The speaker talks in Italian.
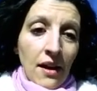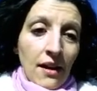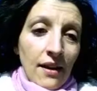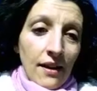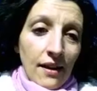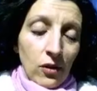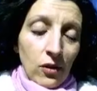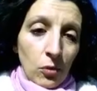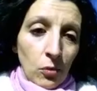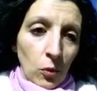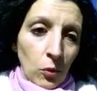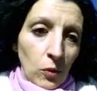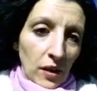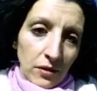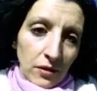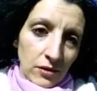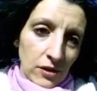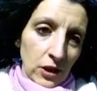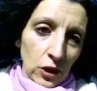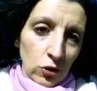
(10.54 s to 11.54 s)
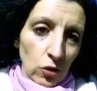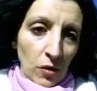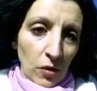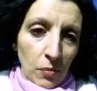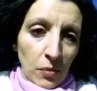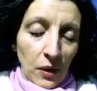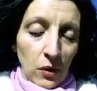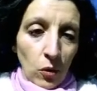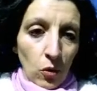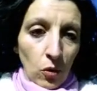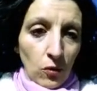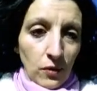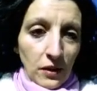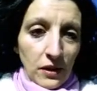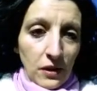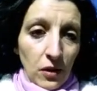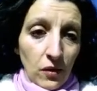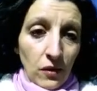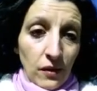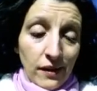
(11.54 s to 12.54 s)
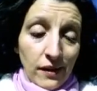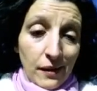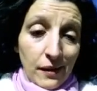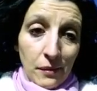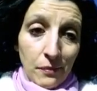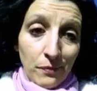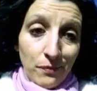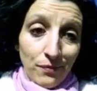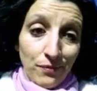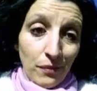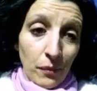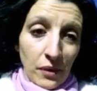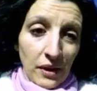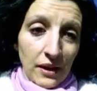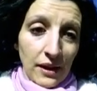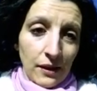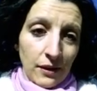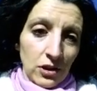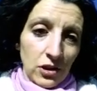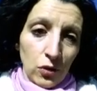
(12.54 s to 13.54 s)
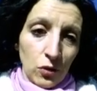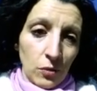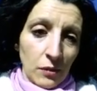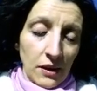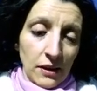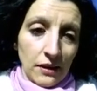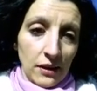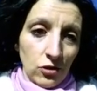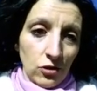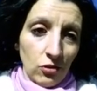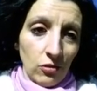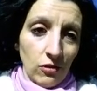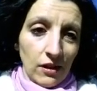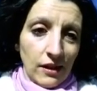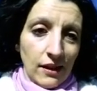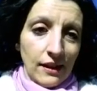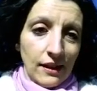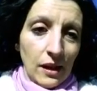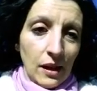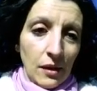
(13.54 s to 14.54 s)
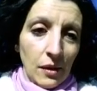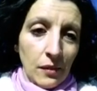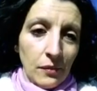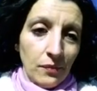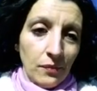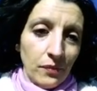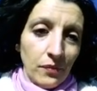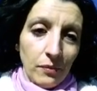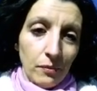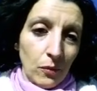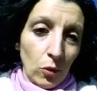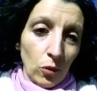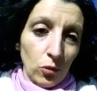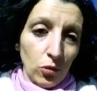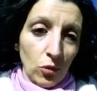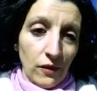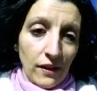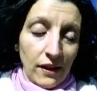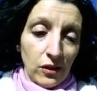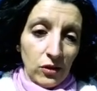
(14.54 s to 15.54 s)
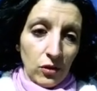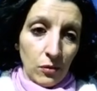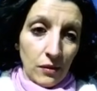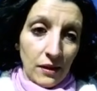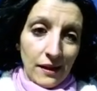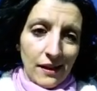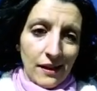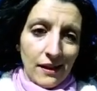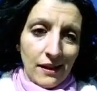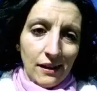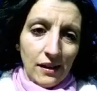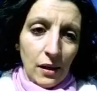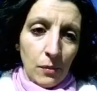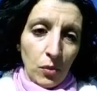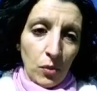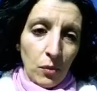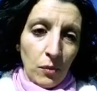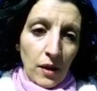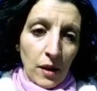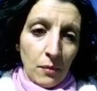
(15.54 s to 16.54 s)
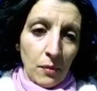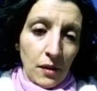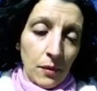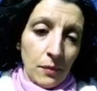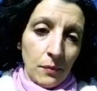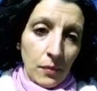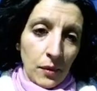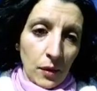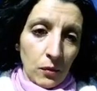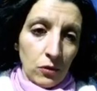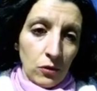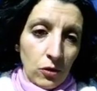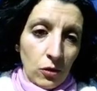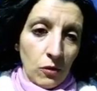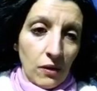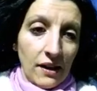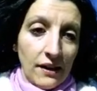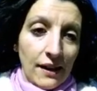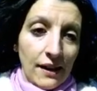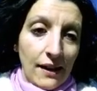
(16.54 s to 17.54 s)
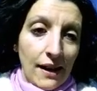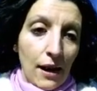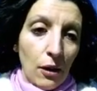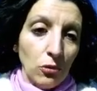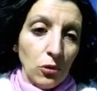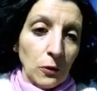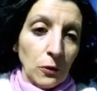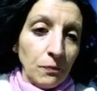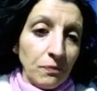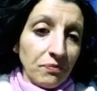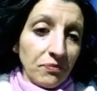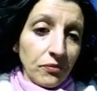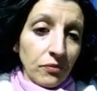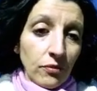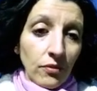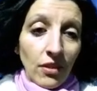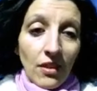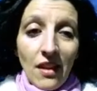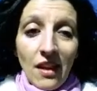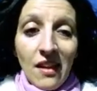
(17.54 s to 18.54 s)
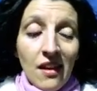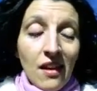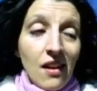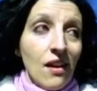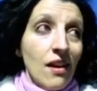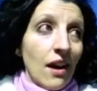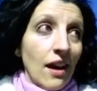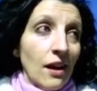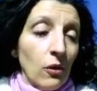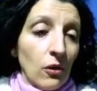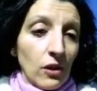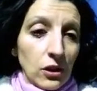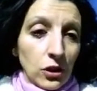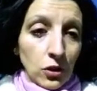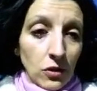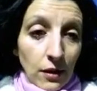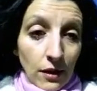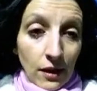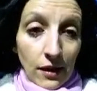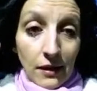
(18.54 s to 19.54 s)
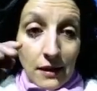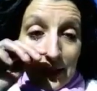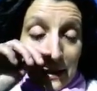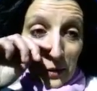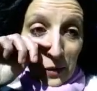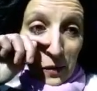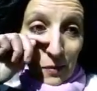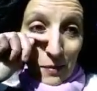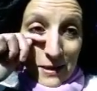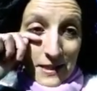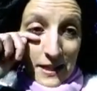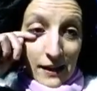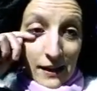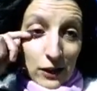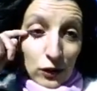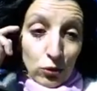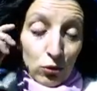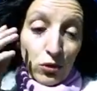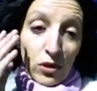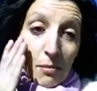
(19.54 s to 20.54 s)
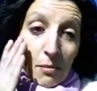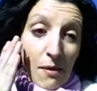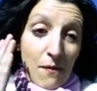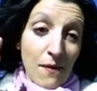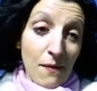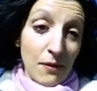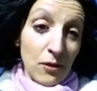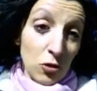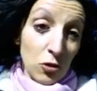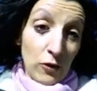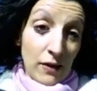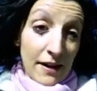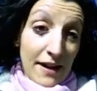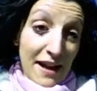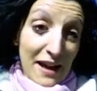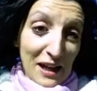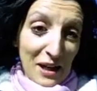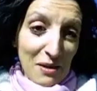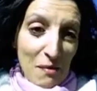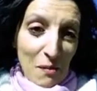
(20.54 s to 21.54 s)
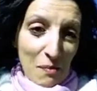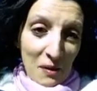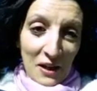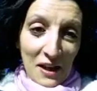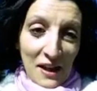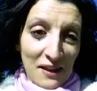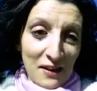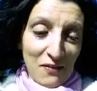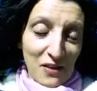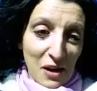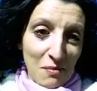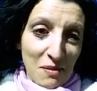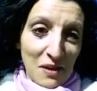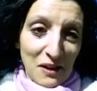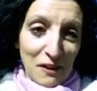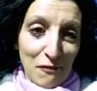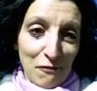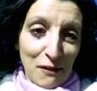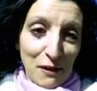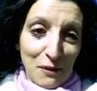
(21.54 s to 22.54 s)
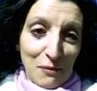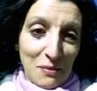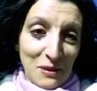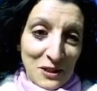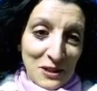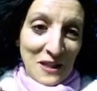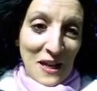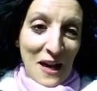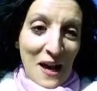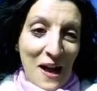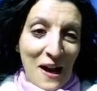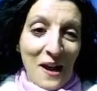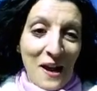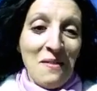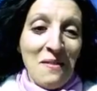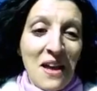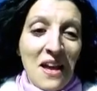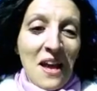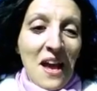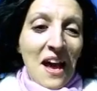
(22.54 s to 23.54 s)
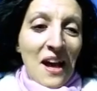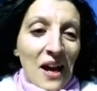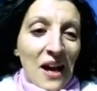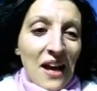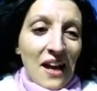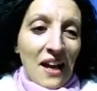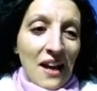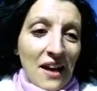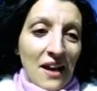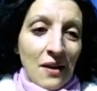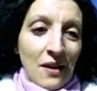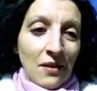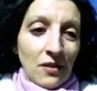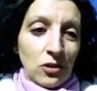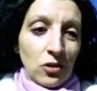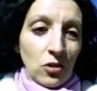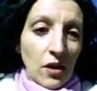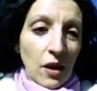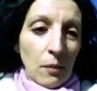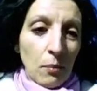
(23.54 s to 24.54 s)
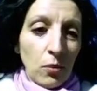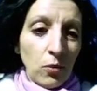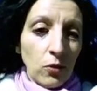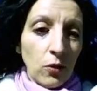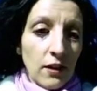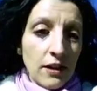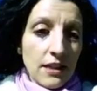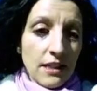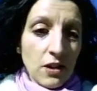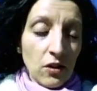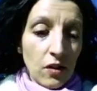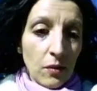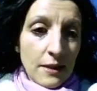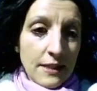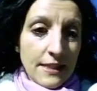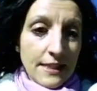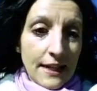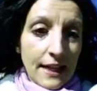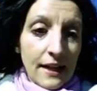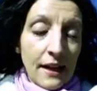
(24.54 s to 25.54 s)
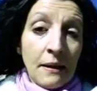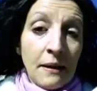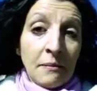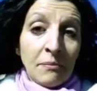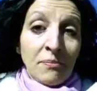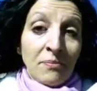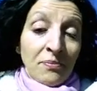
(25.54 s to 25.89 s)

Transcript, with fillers: eh, comunque le, le solo un piccolo video eh, perché siccome è dei giorni che, che molto vento magari che dei problemi per quanto riguarda l'audio. Allora, sono all'inizio di Mezzana, scusami mi mangio le lacrime perché è veramente un freddo bestiale, eh, sono appunto all'inizio di Mezzana